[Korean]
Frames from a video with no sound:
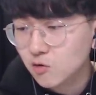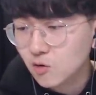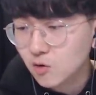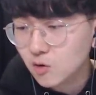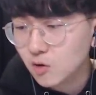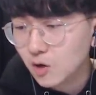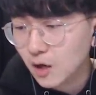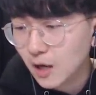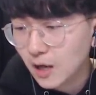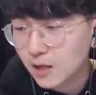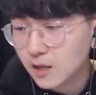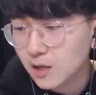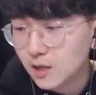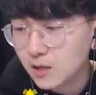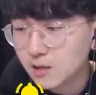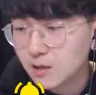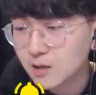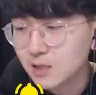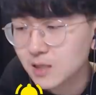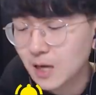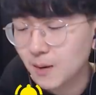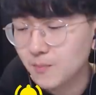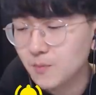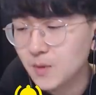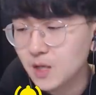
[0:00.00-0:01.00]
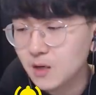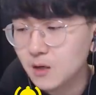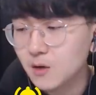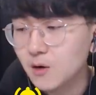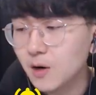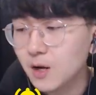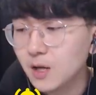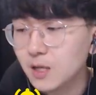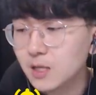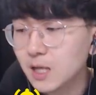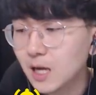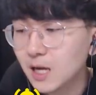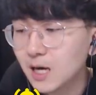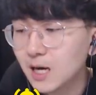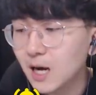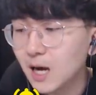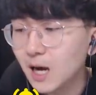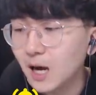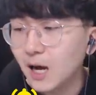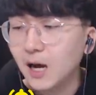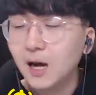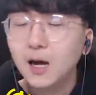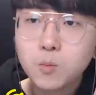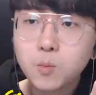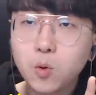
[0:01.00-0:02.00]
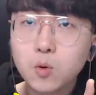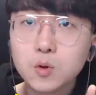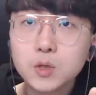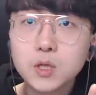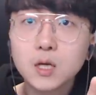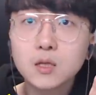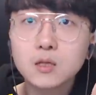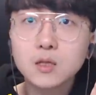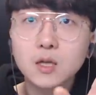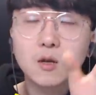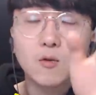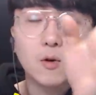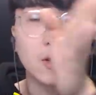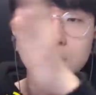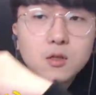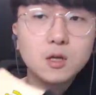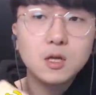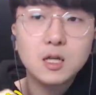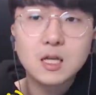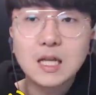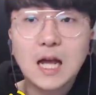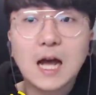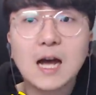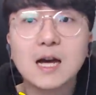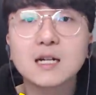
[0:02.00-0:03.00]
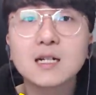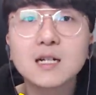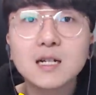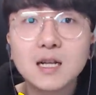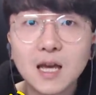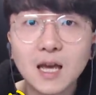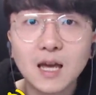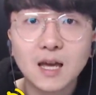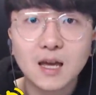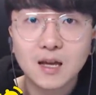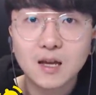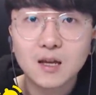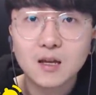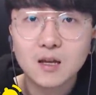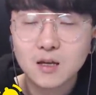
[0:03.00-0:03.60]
그 얘네들을 잡는 거에 따라 보상들이 완전히 다르게